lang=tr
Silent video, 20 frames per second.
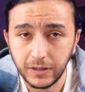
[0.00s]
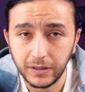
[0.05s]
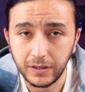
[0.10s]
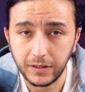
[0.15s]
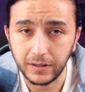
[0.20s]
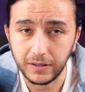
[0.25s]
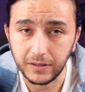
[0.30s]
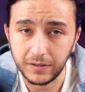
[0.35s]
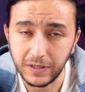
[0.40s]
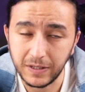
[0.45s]

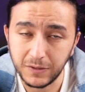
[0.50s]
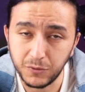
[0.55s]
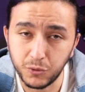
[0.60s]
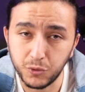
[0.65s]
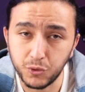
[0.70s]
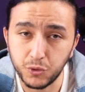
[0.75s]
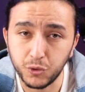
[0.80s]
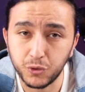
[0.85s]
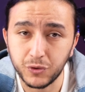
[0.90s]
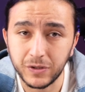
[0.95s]
e,
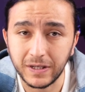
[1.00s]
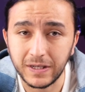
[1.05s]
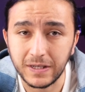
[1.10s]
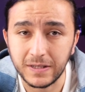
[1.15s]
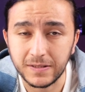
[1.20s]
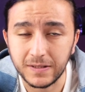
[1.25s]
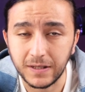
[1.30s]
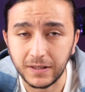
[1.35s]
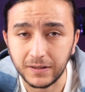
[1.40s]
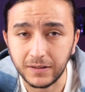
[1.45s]
düşük yüksek
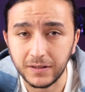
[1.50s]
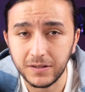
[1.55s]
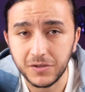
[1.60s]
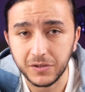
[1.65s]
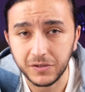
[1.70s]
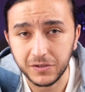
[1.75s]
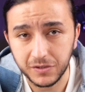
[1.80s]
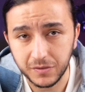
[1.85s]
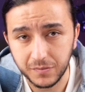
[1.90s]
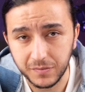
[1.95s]
enstantane
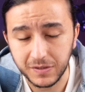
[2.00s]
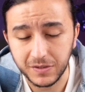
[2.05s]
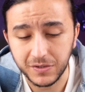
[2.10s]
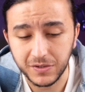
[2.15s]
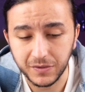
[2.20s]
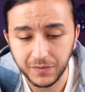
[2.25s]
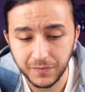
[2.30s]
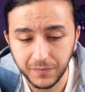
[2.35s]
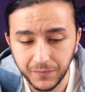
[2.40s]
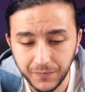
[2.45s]
çalıştığımız
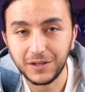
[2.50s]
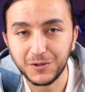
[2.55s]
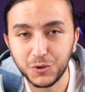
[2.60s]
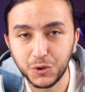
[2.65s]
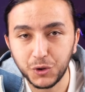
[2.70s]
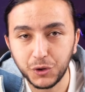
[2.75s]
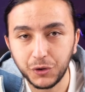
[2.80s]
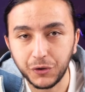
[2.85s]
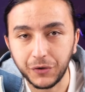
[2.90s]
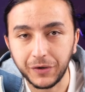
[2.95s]
için.
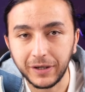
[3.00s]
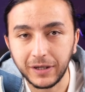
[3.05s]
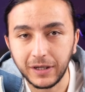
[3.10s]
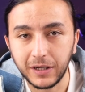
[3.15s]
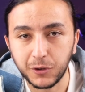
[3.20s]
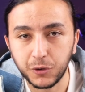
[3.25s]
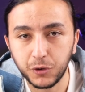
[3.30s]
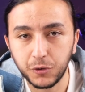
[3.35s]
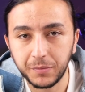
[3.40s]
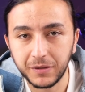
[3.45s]
Son olarak
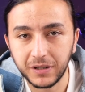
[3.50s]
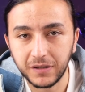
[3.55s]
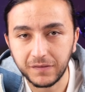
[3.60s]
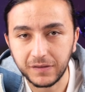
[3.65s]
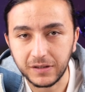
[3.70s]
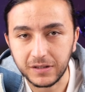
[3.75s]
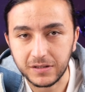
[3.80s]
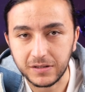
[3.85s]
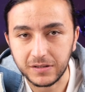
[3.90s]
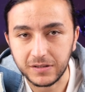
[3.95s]
akülü para
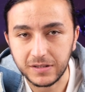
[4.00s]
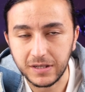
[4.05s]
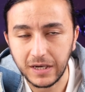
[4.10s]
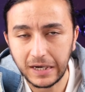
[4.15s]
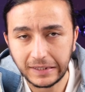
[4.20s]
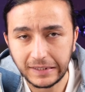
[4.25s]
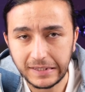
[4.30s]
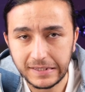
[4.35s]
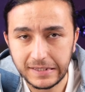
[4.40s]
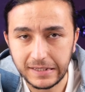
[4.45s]
flaşınızı,
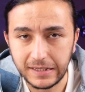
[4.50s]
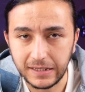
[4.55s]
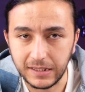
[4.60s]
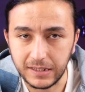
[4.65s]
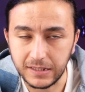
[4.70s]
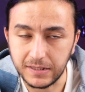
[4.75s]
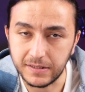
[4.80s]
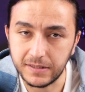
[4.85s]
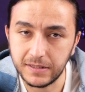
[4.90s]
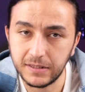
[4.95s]
AD
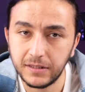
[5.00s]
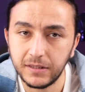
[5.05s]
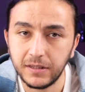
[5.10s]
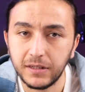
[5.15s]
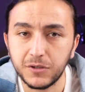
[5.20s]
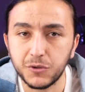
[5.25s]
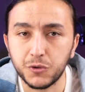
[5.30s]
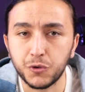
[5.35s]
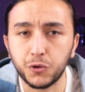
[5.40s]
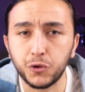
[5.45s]
serilerinizi
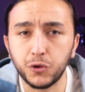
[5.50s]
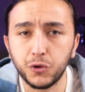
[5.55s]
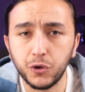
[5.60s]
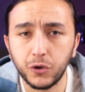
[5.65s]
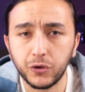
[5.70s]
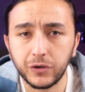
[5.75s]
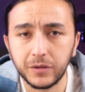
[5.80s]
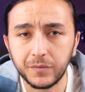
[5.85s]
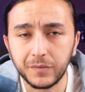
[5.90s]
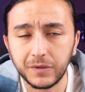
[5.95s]
stüdyo
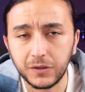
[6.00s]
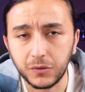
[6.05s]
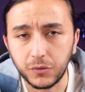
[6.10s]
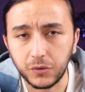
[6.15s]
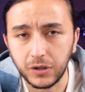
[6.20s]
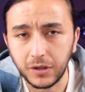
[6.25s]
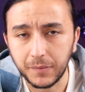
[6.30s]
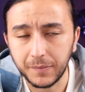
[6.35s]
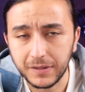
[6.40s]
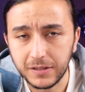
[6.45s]
ortamında da
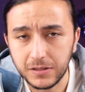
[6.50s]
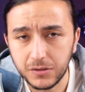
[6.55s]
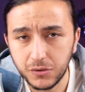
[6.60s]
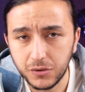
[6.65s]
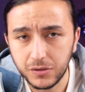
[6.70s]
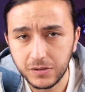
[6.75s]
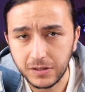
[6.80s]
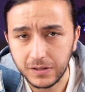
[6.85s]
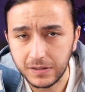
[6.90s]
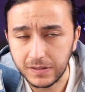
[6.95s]
kullanmak
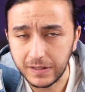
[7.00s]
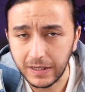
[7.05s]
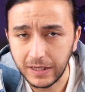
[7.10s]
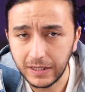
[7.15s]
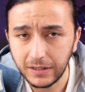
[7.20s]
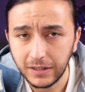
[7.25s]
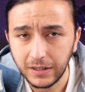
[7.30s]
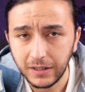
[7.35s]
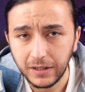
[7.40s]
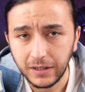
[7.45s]
istiyorsanız
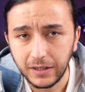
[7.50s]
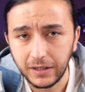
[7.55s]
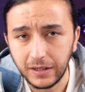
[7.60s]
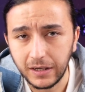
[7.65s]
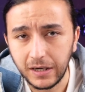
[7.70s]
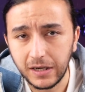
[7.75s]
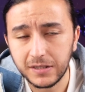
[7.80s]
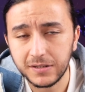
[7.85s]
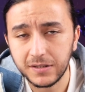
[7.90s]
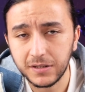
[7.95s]
eğer
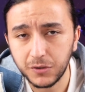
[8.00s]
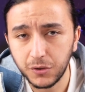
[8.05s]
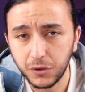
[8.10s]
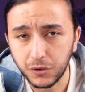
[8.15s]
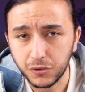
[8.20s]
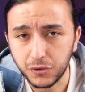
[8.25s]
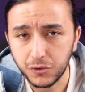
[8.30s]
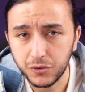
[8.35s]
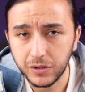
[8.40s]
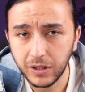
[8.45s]

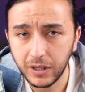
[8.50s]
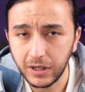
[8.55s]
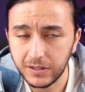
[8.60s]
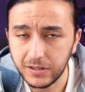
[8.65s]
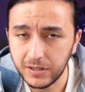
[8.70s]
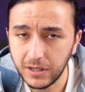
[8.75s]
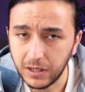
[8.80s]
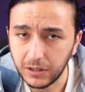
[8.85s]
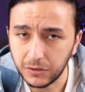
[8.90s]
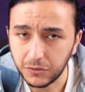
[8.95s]
AC400, e,
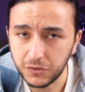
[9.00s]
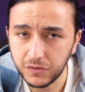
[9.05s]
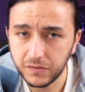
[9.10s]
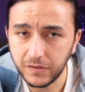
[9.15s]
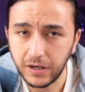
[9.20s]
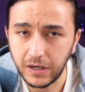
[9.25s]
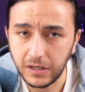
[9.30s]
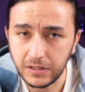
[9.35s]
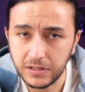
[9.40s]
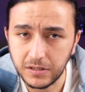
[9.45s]
AC600 ve
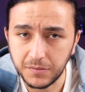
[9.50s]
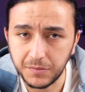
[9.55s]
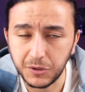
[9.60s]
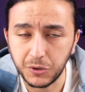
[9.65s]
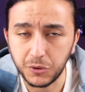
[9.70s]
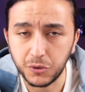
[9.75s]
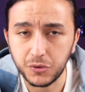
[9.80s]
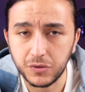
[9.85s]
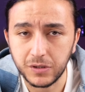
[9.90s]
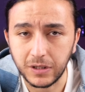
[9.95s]

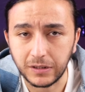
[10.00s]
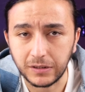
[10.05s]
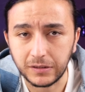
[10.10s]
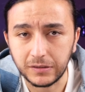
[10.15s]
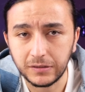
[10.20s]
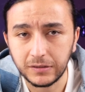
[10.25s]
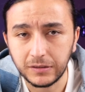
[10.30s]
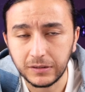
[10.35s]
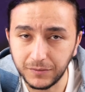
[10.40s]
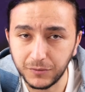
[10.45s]
AC1200
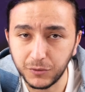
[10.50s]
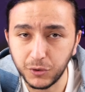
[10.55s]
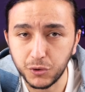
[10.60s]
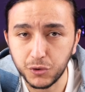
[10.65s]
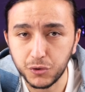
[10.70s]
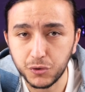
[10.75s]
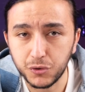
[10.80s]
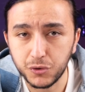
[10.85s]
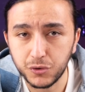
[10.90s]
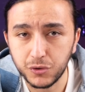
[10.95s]
adlı
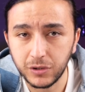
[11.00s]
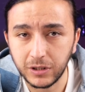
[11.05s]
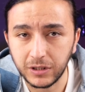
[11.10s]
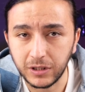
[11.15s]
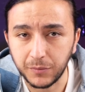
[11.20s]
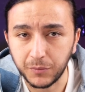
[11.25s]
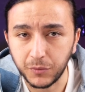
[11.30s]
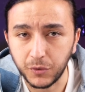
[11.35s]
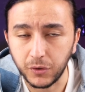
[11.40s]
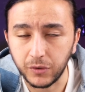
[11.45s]
dönüştürücü
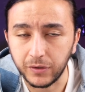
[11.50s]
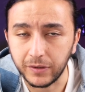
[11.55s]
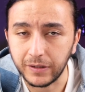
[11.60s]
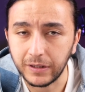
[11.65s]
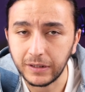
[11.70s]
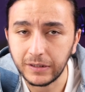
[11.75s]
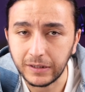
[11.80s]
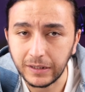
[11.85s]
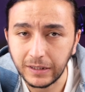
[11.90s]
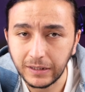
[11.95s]
adaptörlerini
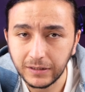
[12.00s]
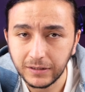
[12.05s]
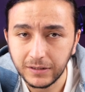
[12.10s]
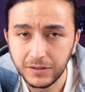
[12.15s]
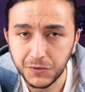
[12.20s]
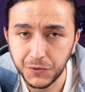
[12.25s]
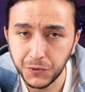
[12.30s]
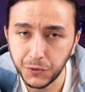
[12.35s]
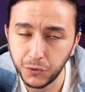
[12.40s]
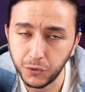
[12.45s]
alarak
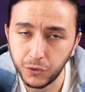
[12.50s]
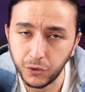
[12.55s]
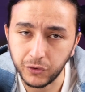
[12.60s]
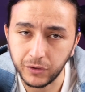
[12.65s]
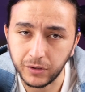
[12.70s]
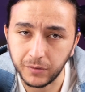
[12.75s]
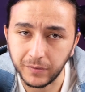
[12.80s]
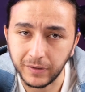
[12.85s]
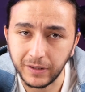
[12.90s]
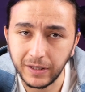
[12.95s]
stüdyo
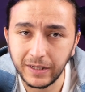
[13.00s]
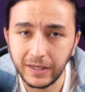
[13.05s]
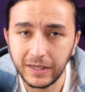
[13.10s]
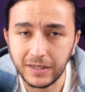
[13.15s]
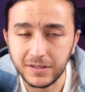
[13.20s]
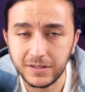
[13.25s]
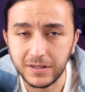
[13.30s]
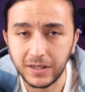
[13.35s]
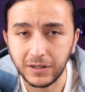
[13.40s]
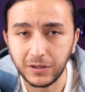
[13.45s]
ortamında
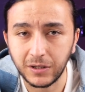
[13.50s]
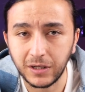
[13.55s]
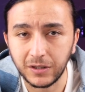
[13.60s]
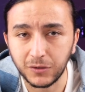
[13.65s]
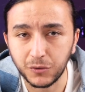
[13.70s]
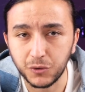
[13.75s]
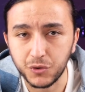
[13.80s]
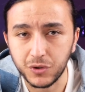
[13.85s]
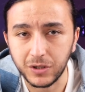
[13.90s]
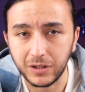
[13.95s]
enerjiden
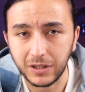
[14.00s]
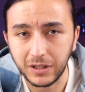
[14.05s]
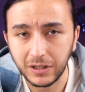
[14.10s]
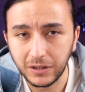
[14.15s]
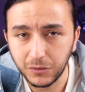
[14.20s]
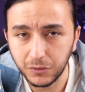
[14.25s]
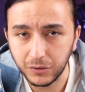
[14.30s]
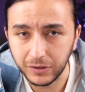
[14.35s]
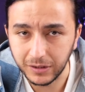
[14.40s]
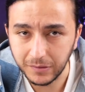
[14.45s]
gücü alarak
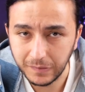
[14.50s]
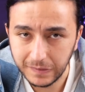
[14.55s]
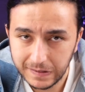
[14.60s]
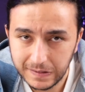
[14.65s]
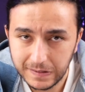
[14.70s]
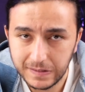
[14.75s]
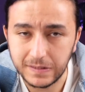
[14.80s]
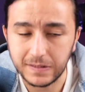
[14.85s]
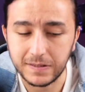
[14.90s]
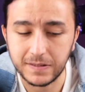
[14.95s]

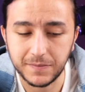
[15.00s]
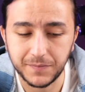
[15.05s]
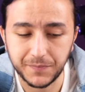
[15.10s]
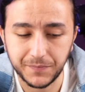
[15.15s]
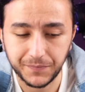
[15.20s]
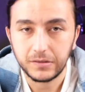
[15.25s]
kullanabilirsiniz.